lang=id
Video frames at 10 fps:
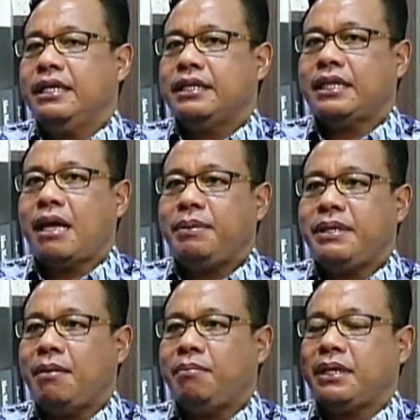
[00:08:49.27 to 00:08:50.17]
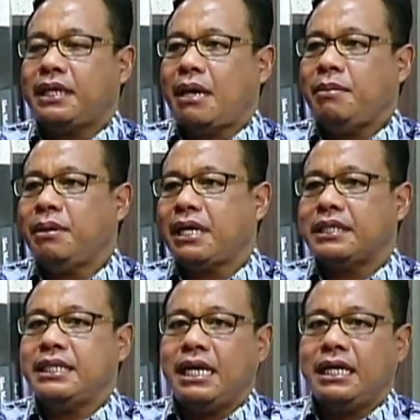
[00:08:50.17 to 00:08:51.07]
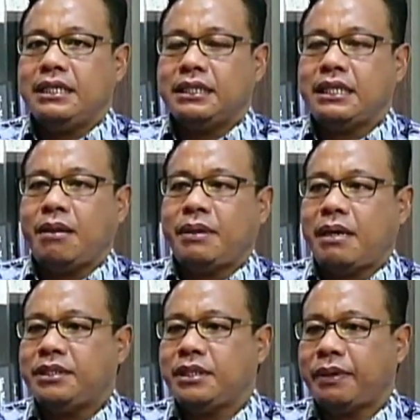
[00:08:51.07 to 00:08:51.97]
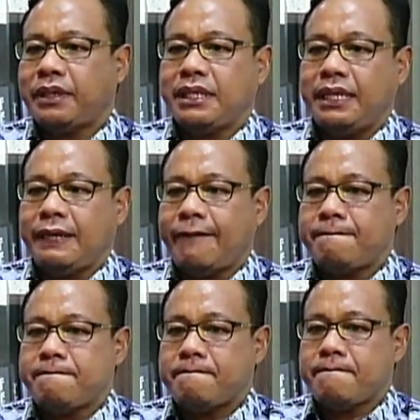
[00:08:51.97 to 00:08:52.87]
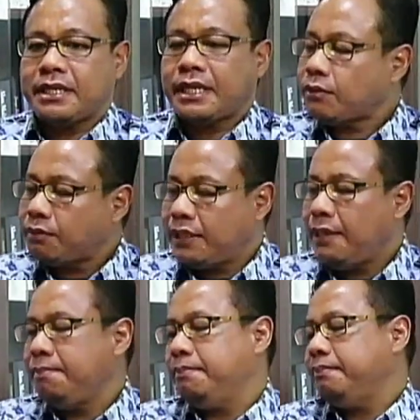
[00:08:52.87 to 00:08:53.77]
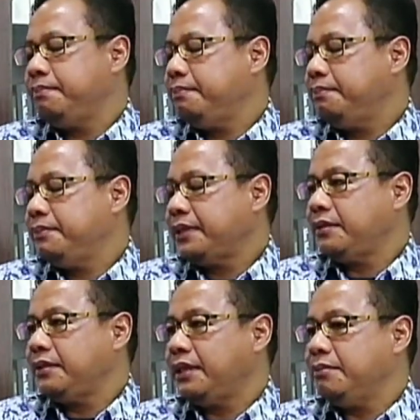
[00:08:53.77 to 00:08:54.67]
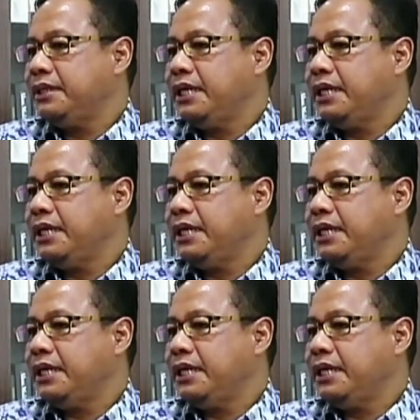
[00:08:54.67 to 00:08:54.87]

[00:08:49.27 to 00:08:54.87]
tetapi dalam kami bekerja, tetap kami seperti satu tim, satu tim.